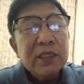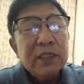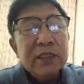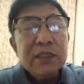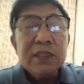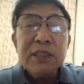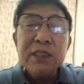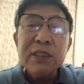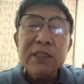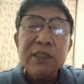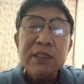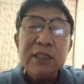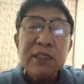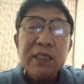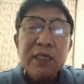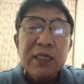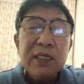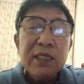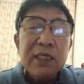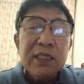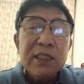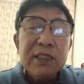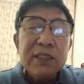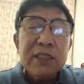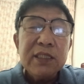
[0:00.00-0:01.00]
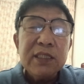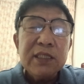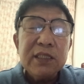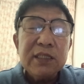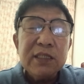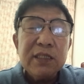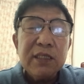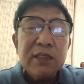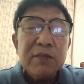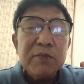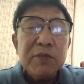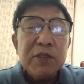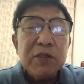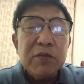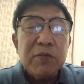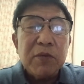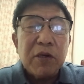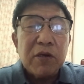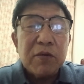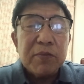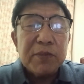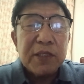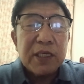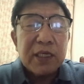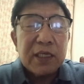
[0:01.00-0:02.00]
这个这个没有
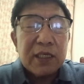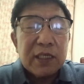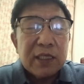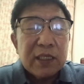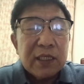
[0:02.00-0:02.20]
毛病。